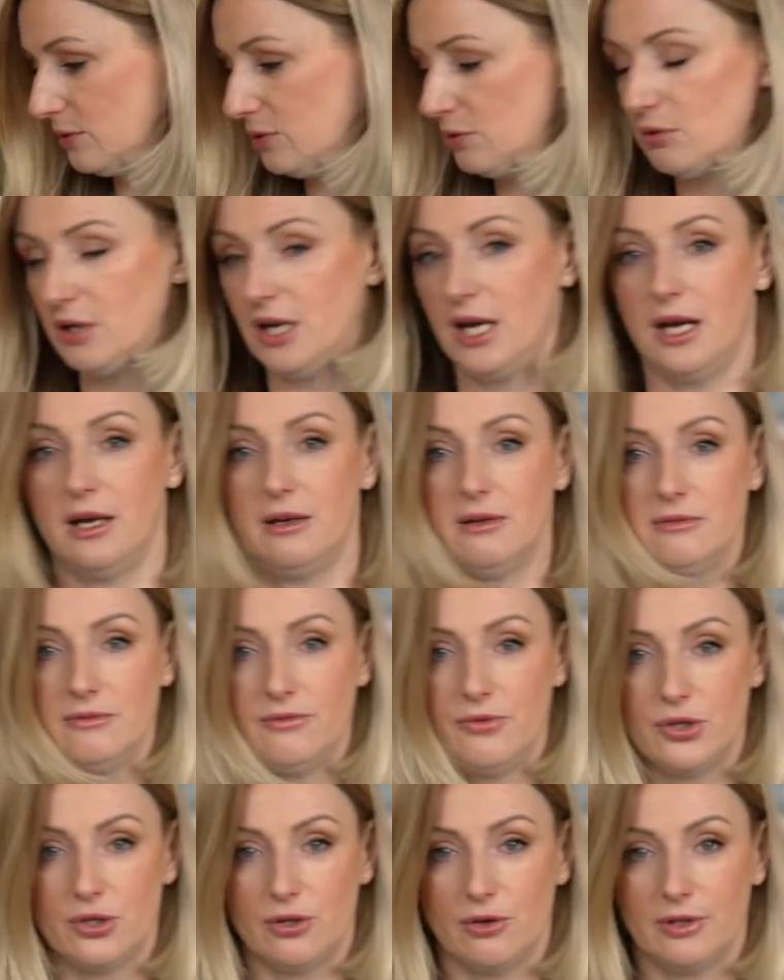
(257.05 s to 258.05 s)
które
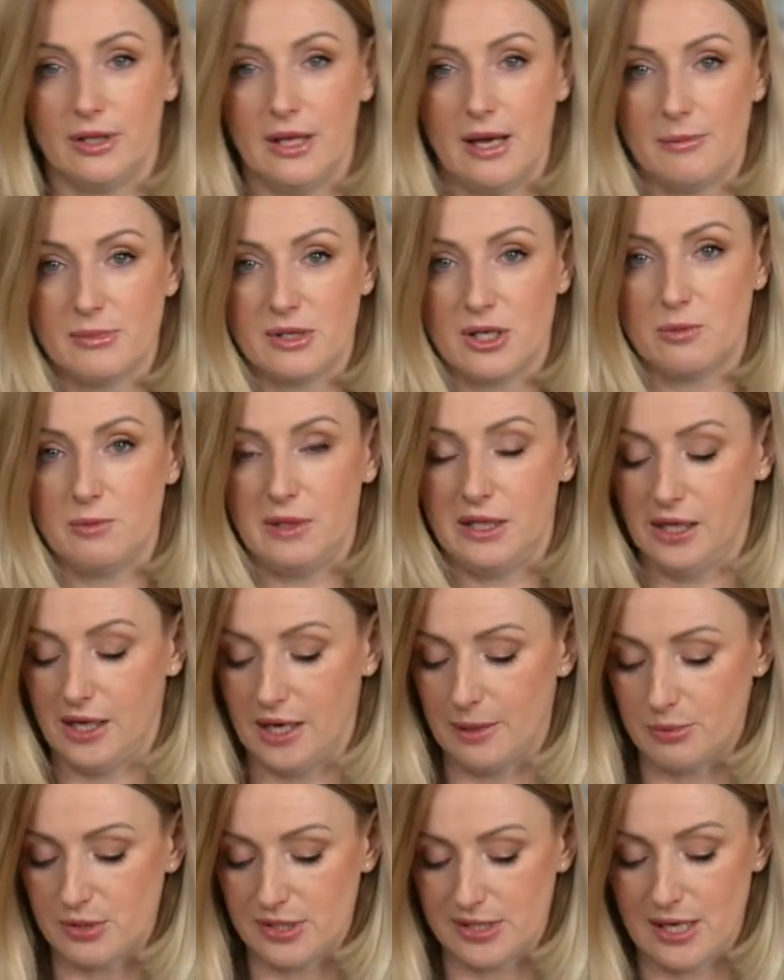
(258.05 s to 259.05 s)
wyciągnęłam ze
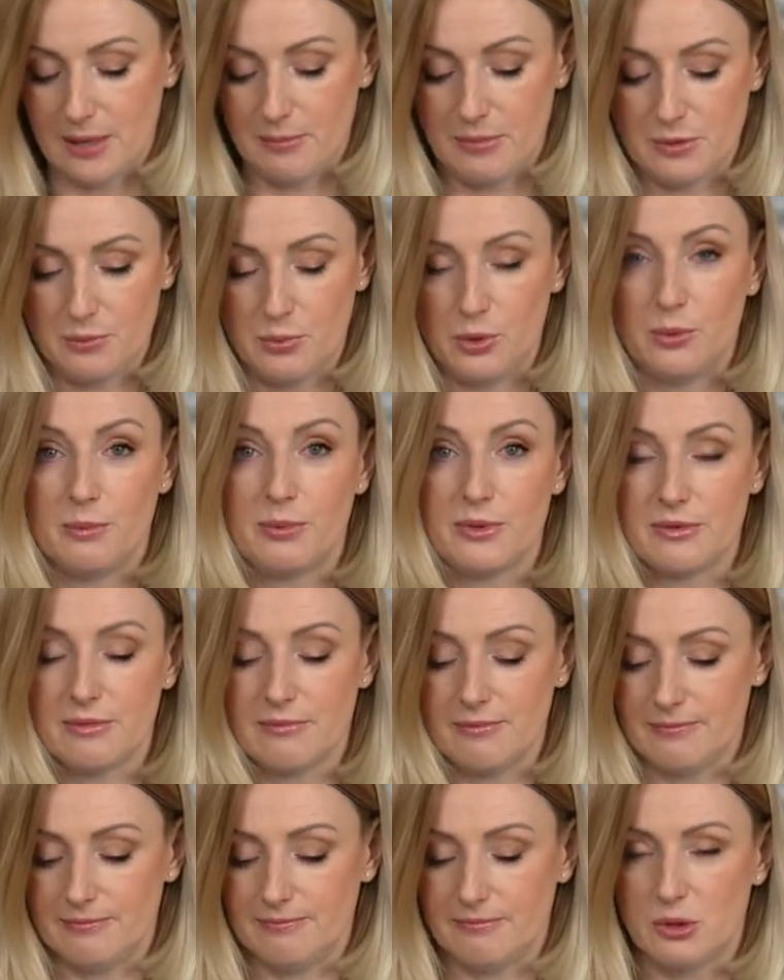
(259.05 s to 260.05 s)
śmietnika, przyznaję bez bólu, bo
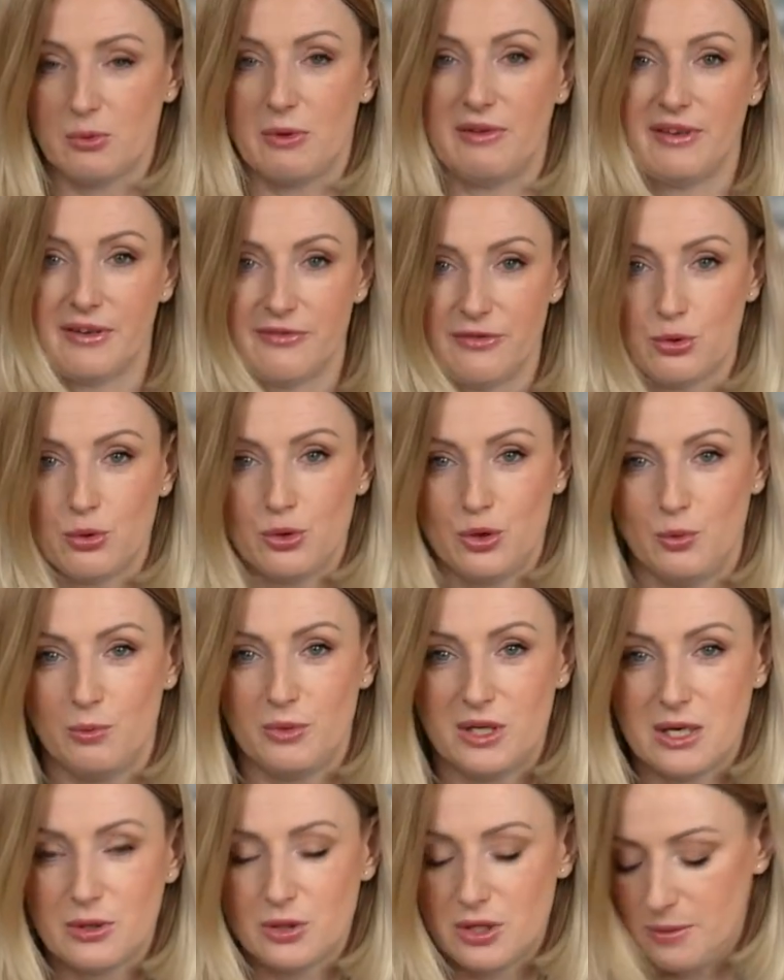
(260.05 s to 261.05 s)
mm, Sławek wyrzucił,
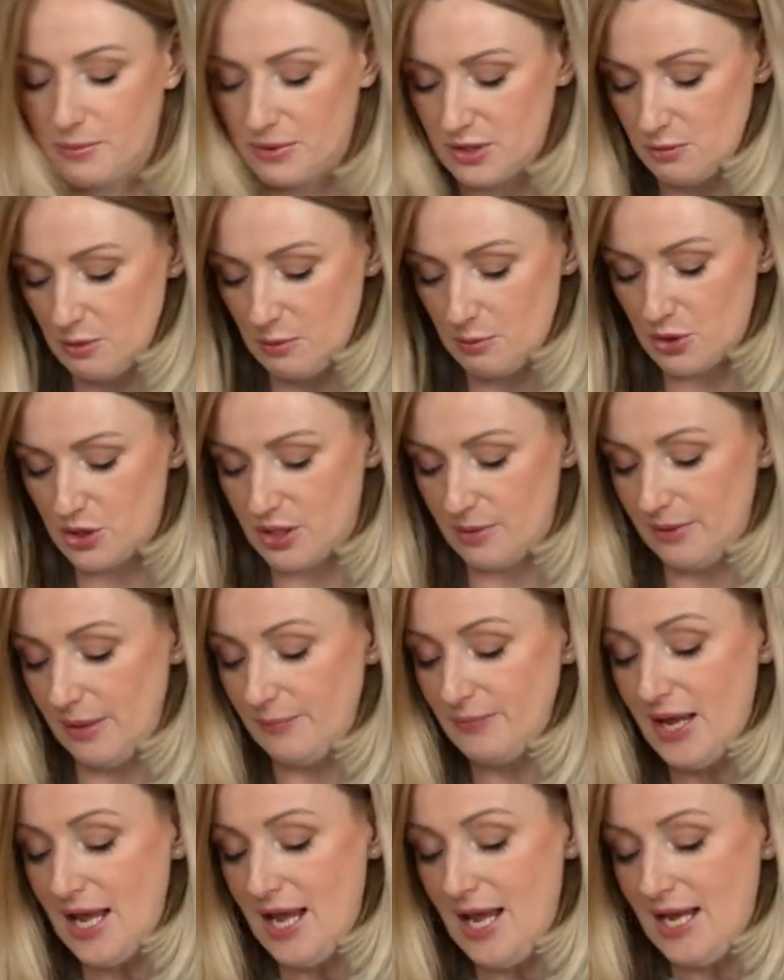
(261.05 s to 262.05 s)
myślał, że nie będzie mi potrzebne,
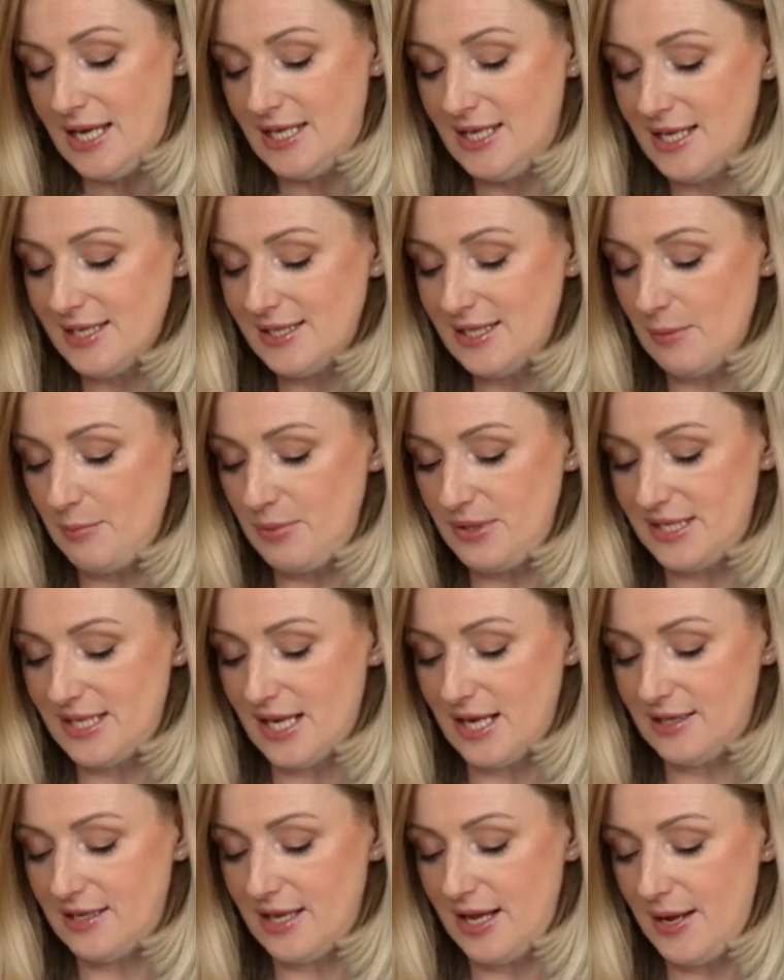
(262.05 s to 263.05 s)
jest
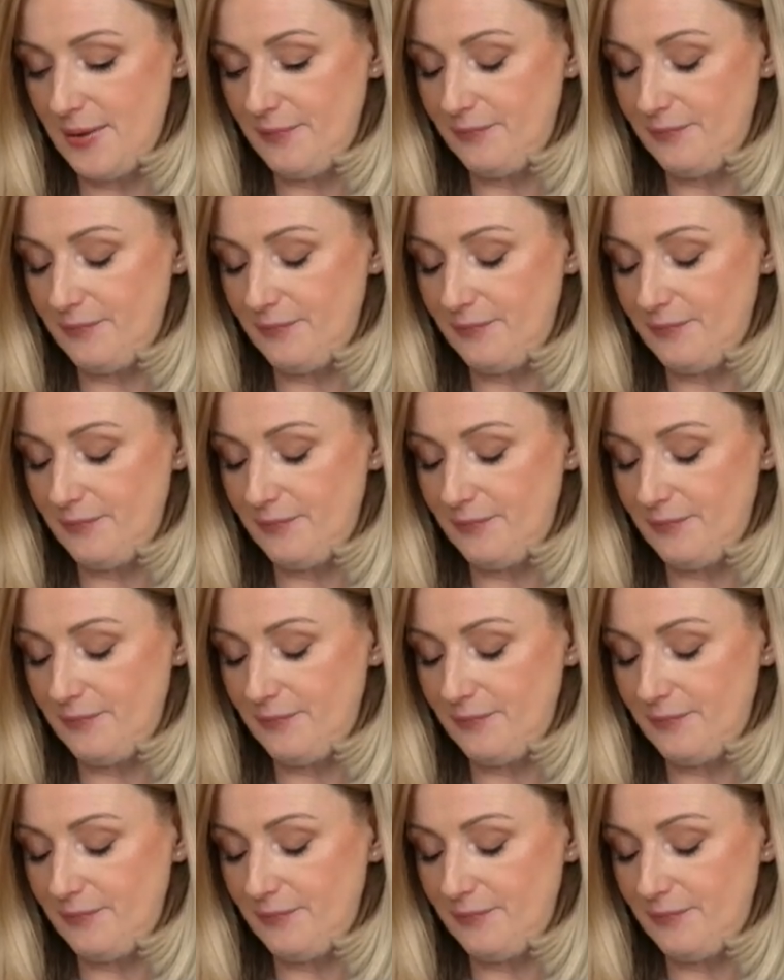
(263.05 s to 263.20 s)
napisane